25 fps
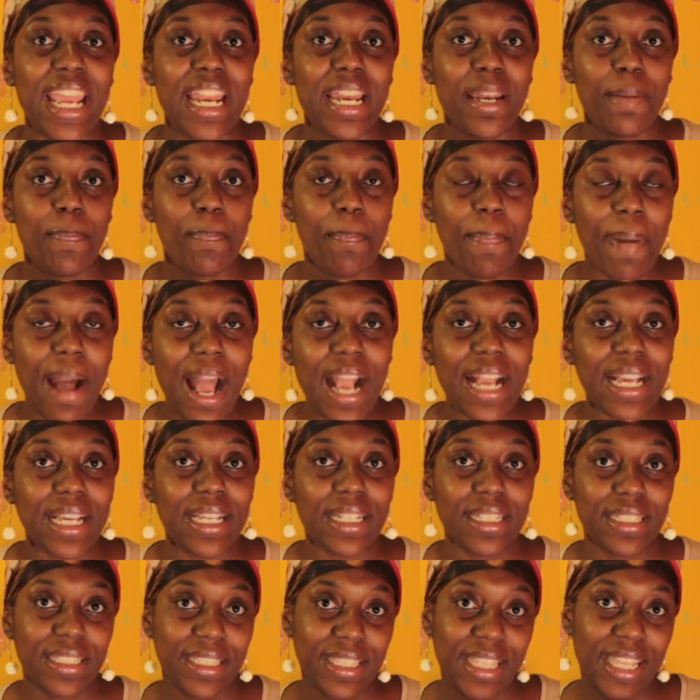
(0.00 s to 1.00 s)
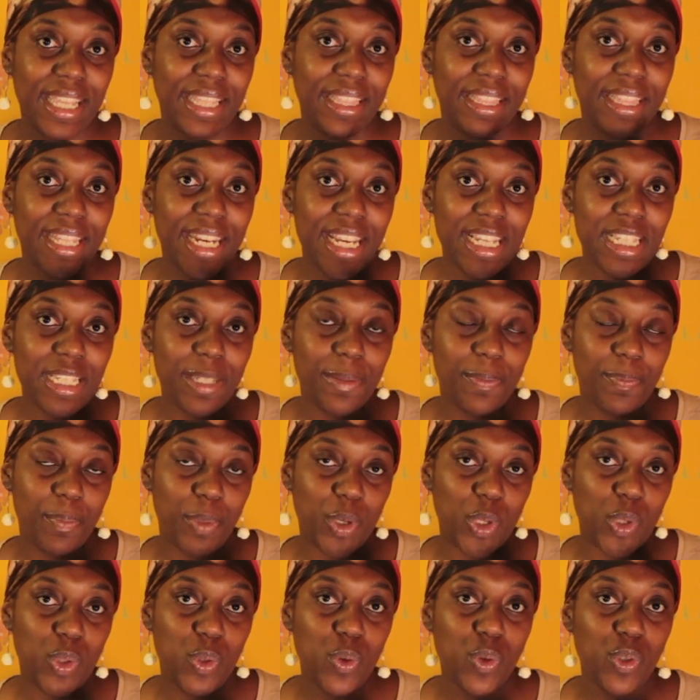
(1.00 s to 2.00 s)
el pack de tres
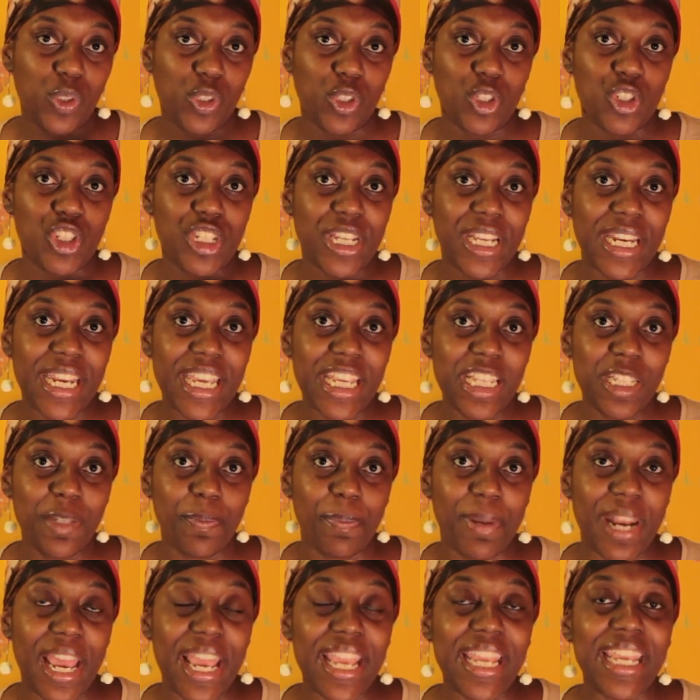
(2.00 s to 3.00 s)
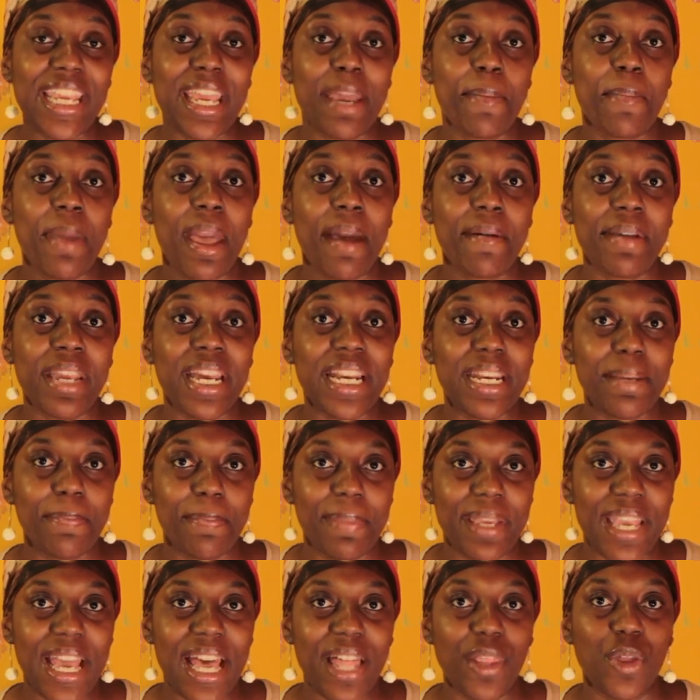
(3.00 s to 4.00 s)
productos Clay Sprite que me habían
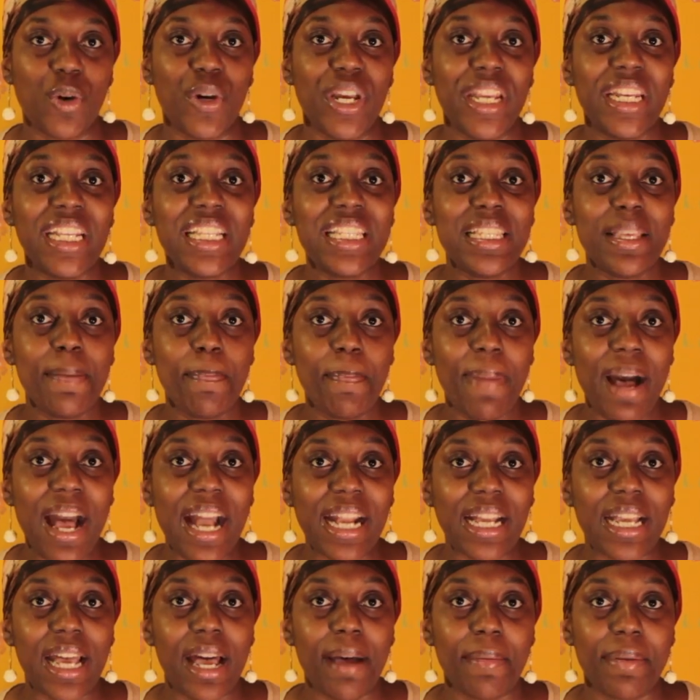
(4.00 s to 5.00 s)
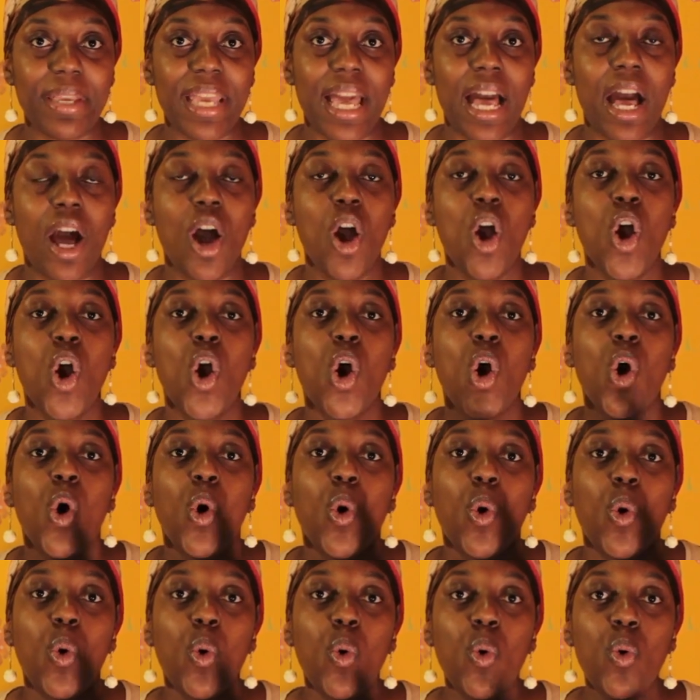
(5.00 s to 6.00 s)
enviado. En ese pack había
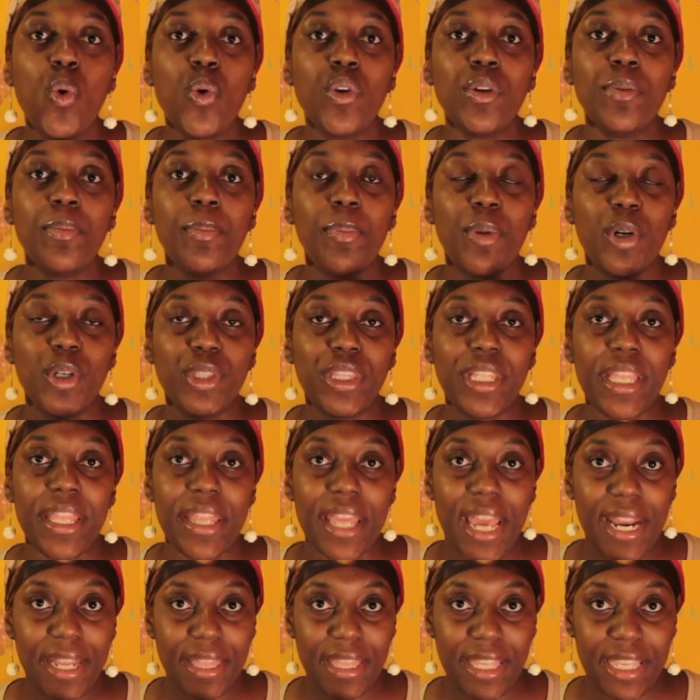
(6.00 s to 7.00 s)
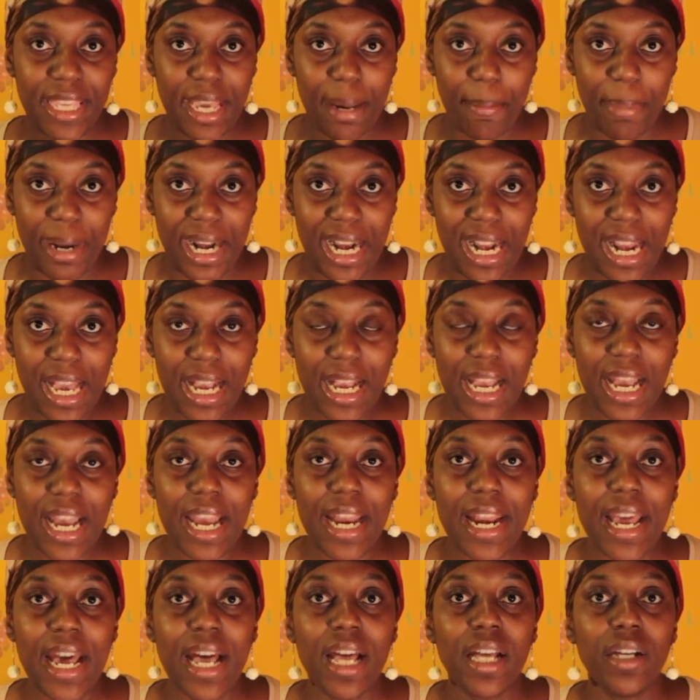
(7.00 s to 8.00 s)
un bote de arcilla para la
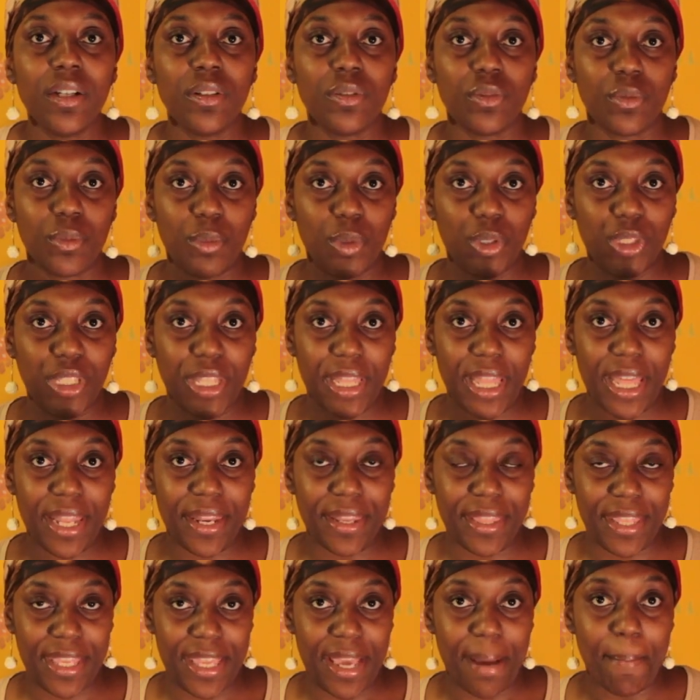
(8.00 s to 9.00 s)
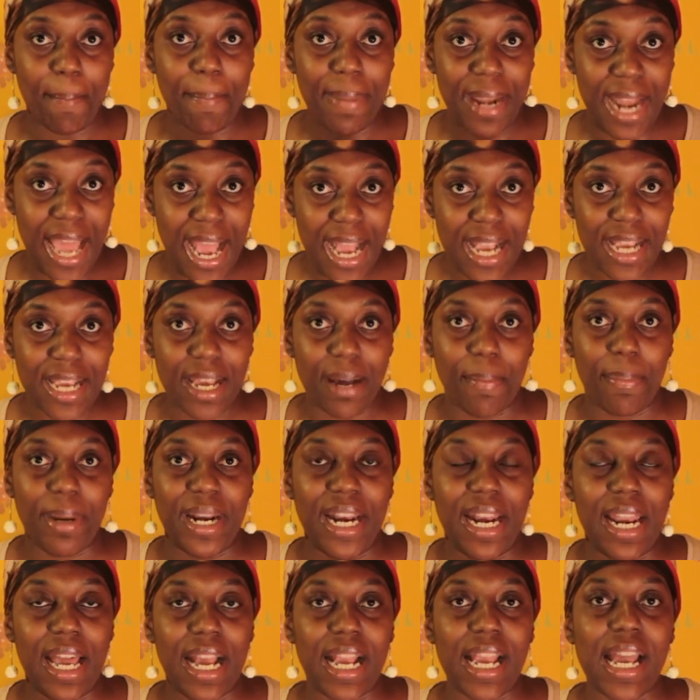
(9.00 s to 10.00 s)
cara, un bote de arcilla blanca
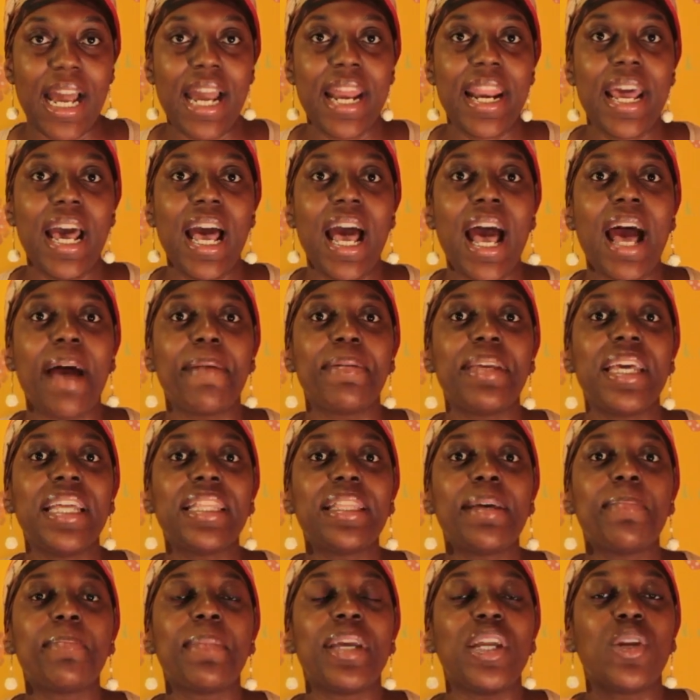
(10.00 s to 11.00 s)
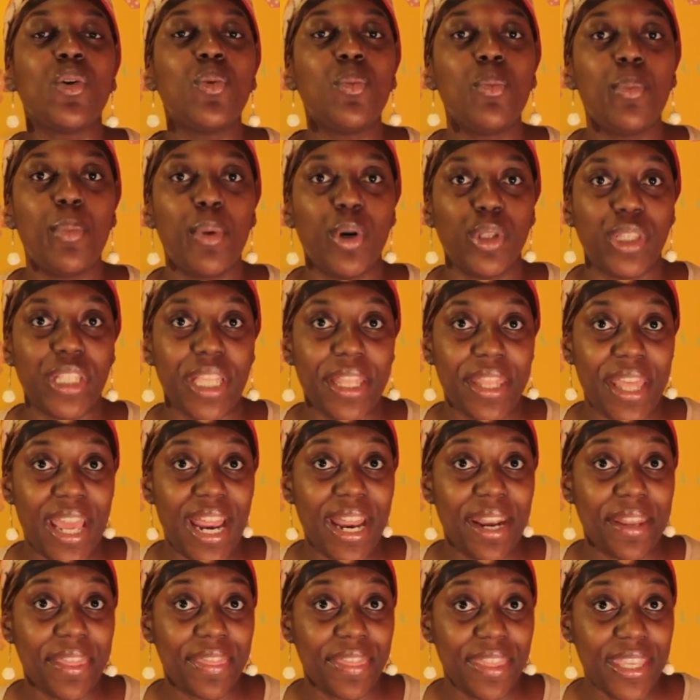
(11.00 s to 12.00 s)
para la cara, había también un bote
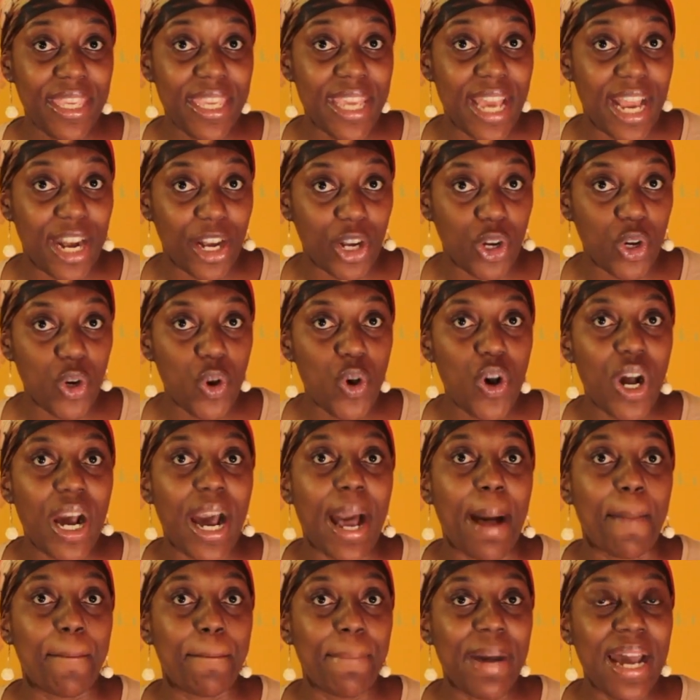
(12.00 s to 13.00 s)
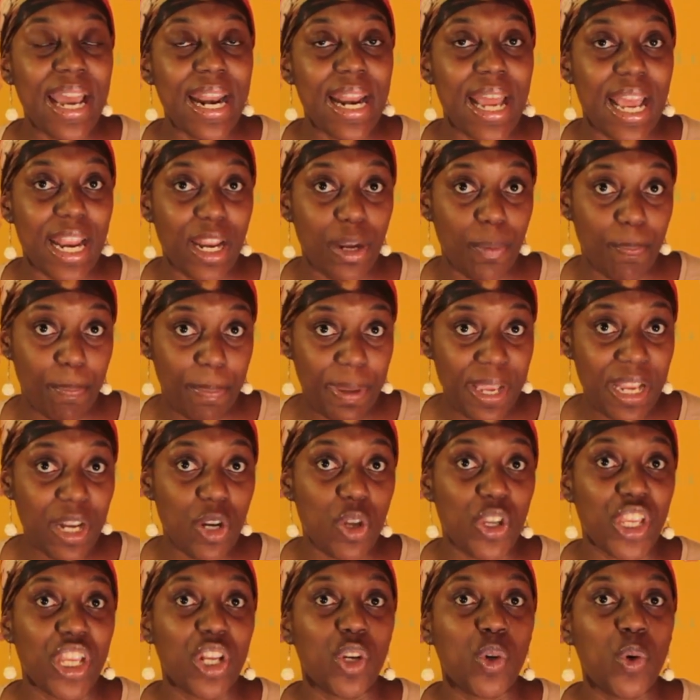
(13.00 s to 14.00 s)
de arcilla roja para el
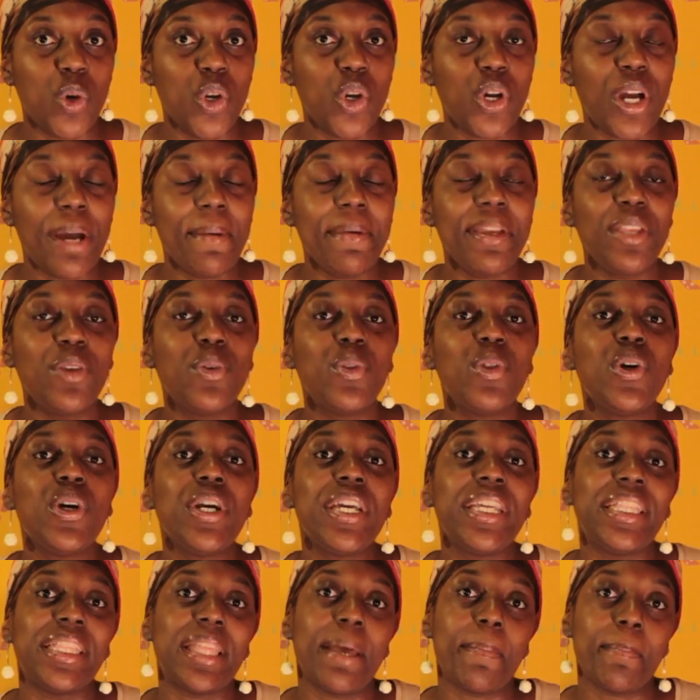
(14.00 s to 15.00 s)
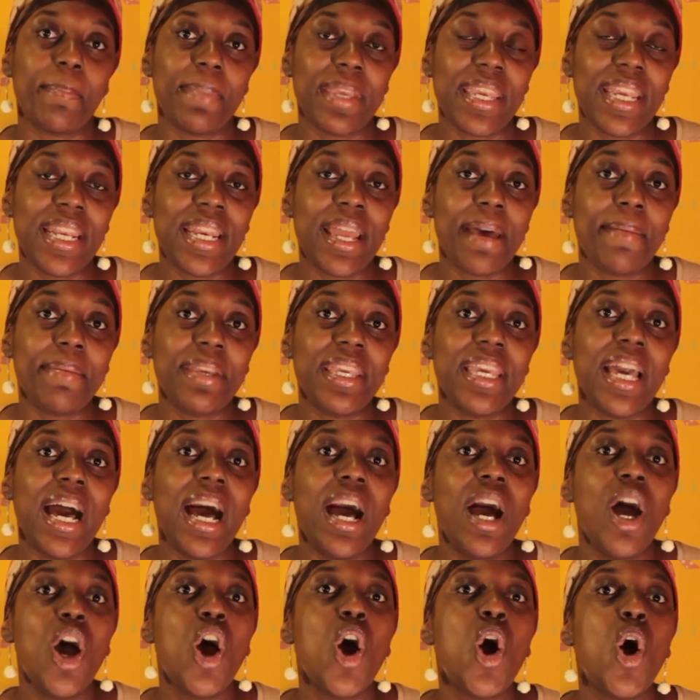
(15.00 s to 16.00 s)
pelo y el cuero cabelludo y también
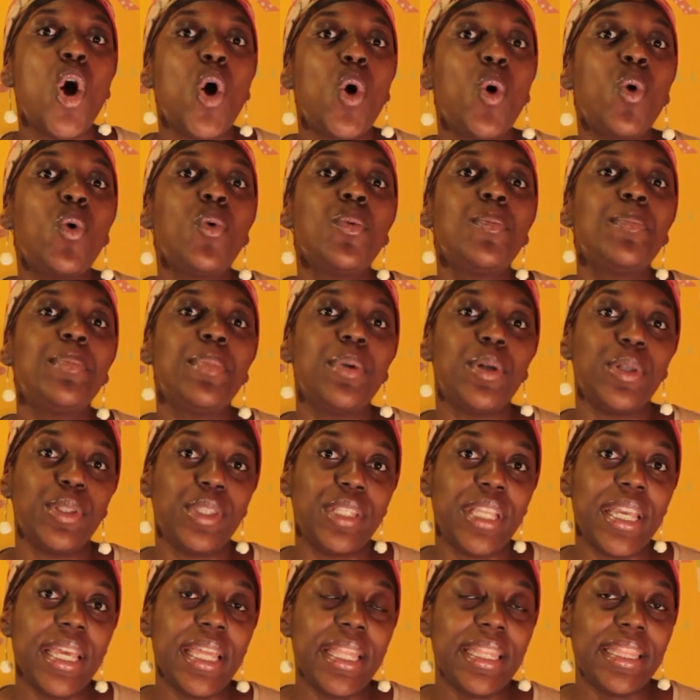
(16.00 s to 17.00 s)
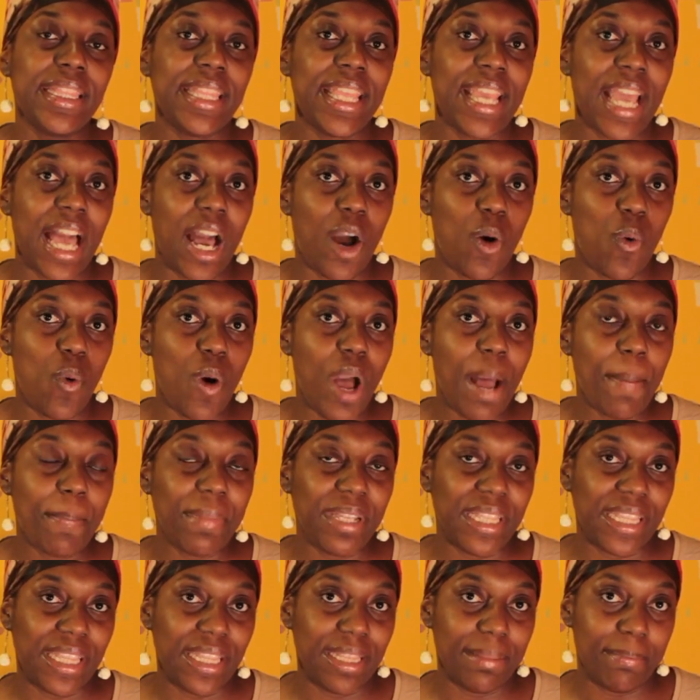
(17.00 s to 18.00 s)
había un bote de
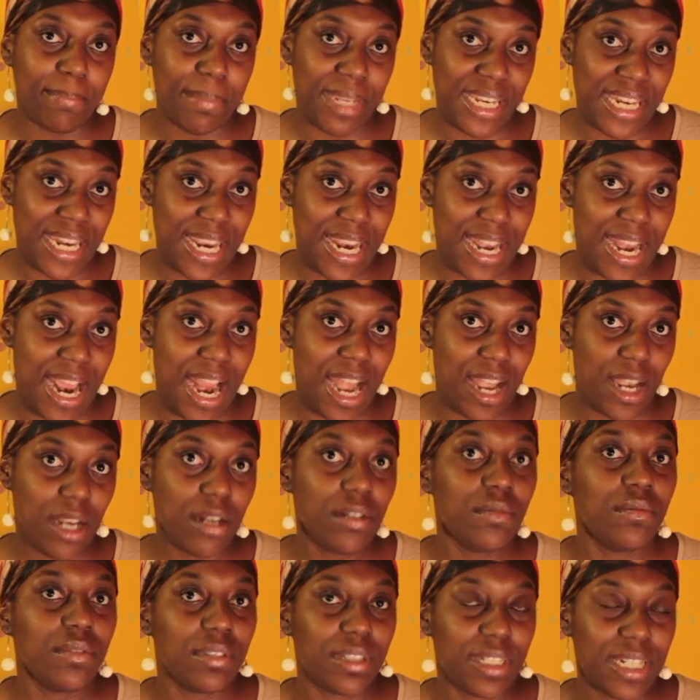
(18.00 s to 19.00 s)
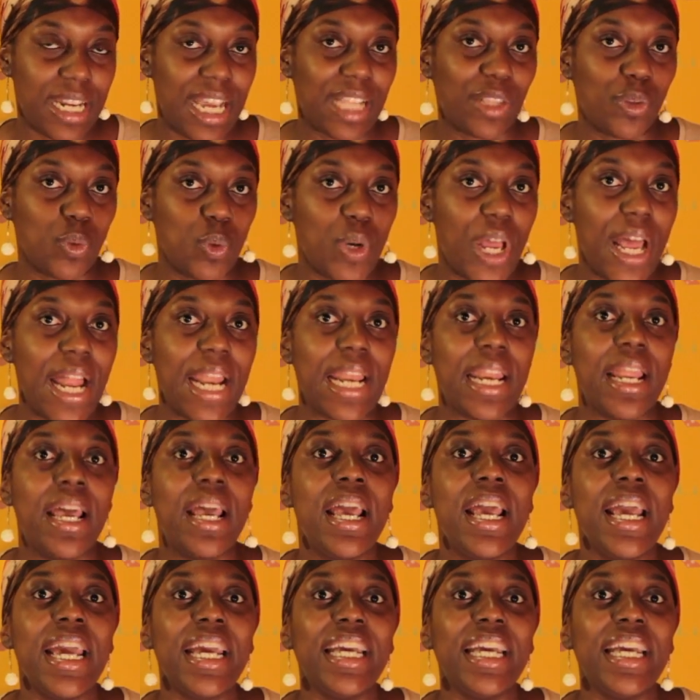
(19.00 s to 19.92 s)
agua mineral natural.